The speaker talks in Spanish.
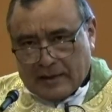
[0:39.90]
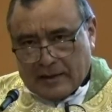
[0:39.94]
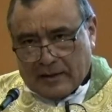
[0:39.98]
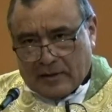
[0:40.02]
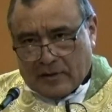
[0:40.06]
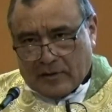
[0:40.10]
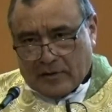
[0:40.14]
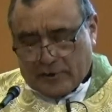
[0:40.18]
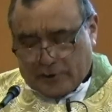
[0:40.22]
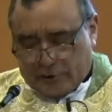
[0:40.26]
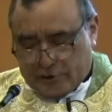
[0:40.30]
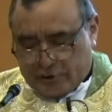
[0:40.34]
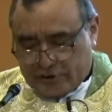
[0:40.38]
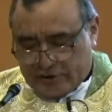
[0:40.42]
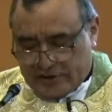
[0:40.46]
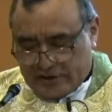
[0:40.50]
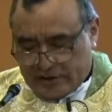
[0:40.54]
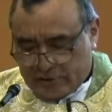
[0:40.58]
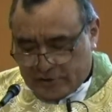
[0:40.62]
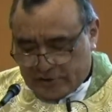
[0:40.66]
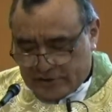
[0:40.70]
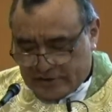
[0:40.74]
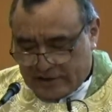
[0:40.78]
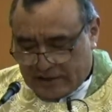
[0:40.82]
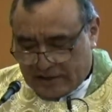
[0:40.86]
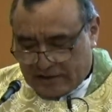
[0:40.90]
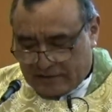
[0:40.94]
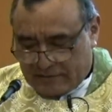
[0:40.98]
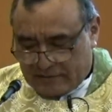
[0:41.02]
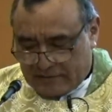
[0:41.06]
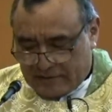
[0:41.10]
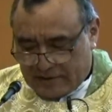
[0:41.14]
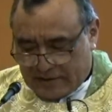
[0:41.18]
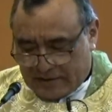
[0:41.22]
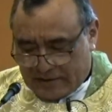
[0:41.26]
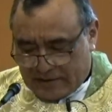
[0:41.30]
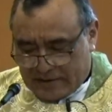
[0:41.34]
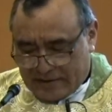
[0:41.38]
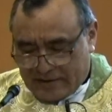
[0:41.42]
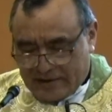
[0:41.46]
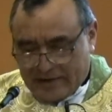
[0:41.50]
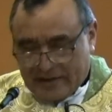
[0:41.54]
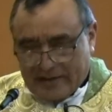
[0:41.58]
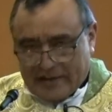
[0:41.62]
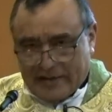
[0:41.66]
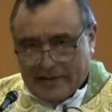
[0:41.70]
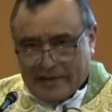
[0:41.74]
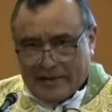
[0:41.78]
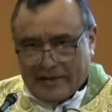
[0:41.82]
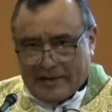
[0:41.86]
Hoy se nos habla
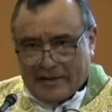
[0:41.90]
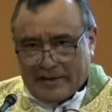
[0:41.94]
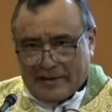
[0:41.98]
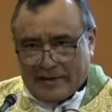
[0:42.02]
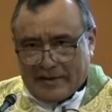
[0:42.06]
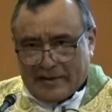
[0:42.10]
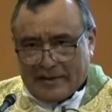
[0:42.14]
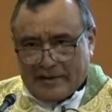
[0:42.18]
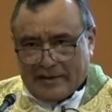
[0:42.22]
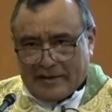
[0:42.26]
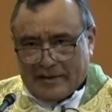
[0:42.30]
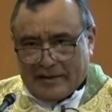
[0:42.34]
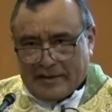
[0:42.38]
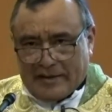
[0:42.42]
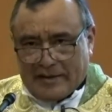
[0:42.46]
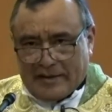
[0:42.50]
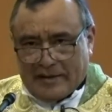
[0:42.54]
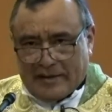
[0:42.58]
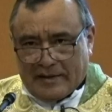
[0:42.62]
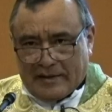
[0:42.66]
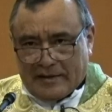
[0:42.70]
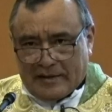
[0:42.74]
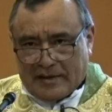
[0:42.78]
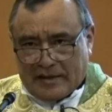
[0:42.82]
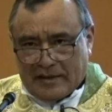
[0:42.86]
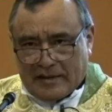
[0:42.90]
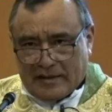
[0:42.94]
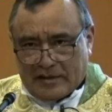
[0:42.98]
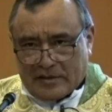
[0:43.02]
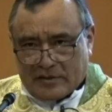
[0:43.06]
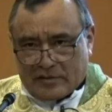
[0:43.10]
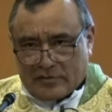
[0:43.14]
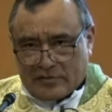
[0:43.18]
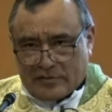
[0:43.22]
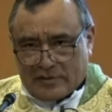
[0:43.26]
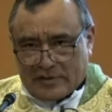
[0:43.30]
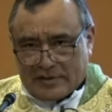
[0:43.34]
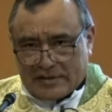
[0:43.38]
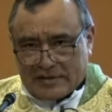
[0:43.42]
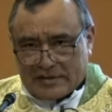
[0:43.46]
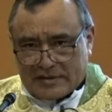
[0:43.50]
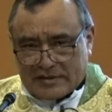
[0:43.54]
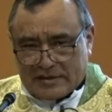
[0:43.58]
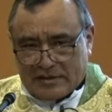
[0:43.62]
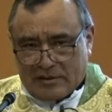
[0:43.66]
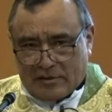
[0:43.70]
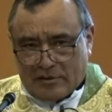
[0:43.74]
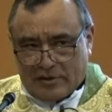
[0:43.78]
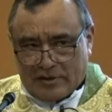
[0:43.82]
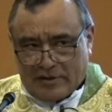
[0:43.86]
en las lecturas
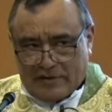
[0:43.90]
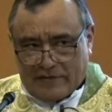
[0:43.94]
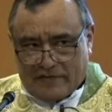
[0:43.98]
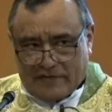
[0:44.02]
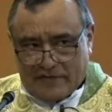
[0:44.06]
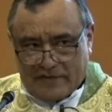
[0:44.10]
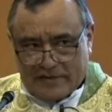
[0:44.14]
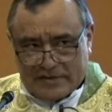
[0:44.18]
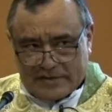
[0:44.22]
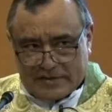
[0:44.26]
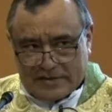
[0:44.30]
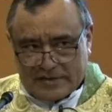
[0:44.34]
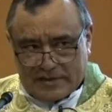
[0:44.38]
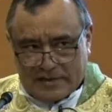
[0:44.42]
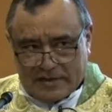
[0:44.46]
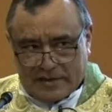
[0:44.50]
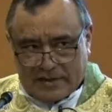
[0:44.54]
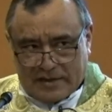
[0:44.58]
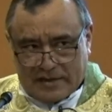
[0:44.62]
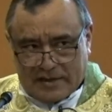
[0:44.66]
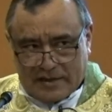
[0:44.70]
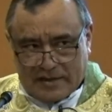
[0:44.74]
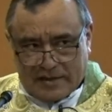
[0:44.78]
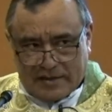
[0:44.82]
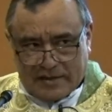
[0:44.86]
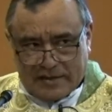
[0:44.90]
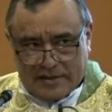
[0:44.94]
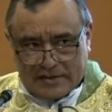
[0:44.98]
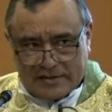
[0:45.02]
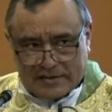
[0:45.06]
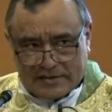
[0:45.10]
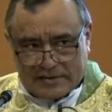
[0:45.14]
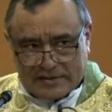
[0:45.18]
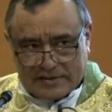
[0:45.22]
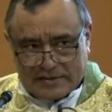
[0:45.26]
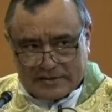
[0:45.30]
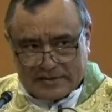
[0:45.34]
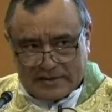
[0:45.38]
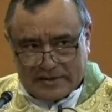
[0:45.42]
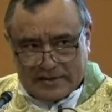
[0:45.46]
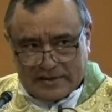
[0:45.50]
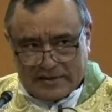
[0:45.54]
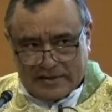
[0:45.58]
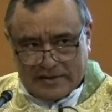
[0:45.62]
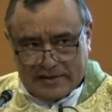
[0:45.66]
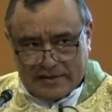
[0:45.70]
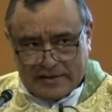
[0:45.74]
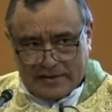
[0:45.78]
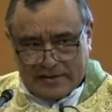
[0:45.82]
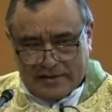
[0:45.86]
lo difícil que es
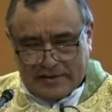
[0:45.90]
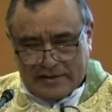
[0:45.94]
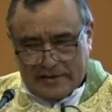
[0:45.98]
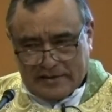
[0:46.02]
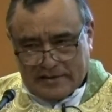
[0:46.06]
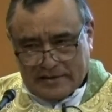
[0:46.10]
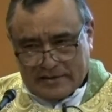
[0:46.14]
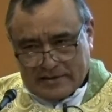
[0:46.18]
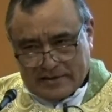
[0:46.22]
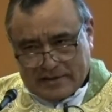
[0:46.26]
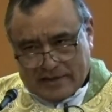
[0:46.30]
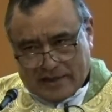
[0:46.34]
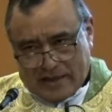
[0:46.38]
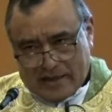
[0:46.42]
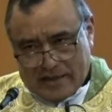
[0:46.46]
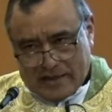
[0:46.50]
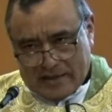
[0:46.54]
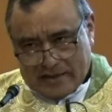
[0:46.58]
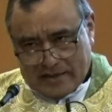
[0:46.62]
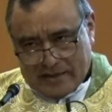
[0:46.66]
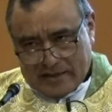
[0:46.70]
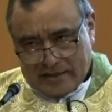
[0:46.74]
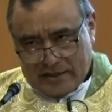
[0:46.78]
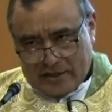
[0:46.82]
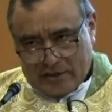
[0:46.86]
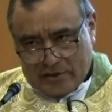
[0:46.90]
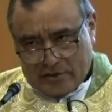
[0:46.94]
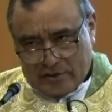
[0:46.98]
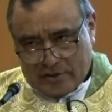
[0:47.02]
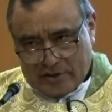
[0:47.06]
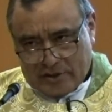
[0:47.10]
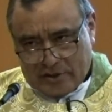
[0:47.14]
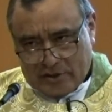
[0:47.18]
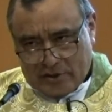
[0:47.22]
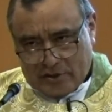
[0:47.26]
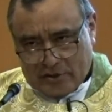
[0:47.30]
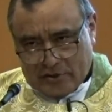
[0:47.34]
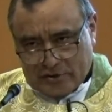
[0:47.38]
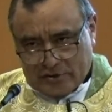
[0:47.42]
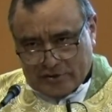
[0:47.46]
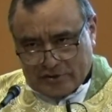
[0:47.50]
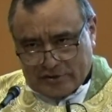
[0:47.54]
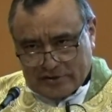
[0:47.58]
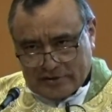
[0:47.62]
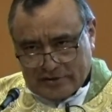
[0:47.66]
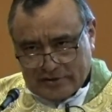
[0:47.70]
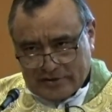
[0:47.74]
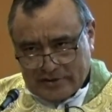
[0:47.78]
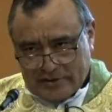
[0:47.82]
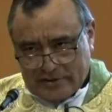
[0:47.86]
ir al reino de
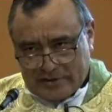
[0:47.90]
Dios.